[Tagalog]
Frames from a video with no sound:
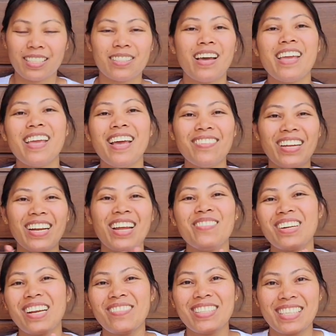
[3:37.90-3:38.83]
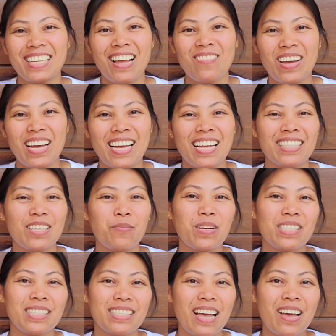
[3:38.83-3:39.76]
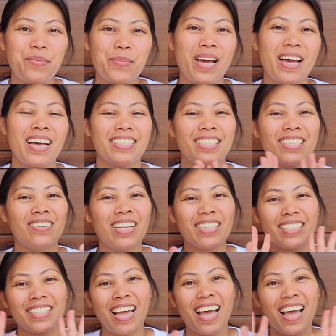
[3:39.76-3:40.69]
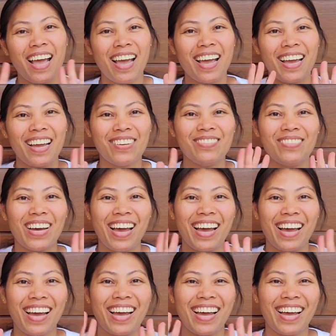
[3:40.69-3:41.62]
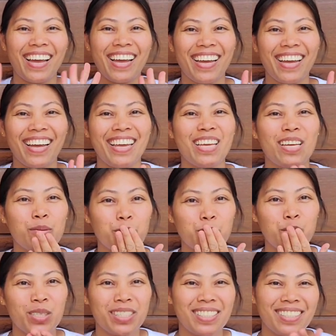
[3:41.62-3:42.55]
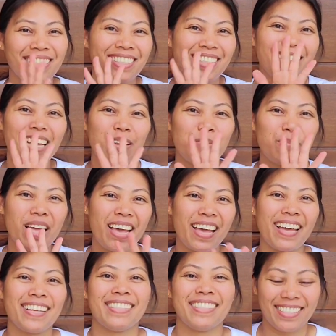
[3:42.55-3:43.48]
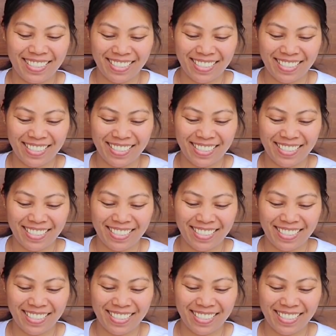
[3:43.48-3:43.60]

So, ayan, maraming maraming salamat sa pagsasama. See you next time. Bye! God bless!